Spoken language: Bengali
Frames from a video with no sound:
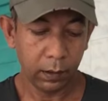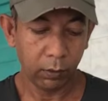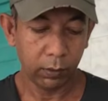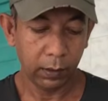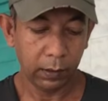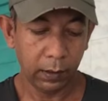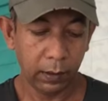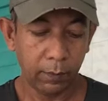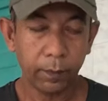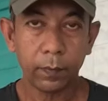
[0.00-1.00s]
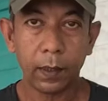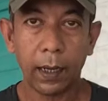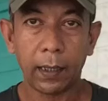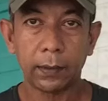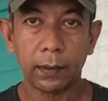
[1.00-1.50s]
তেরো তারিখে
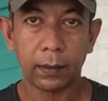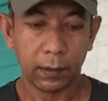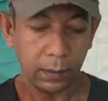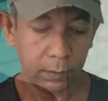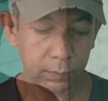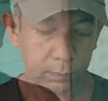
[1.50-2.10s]
এক হাজার টাকা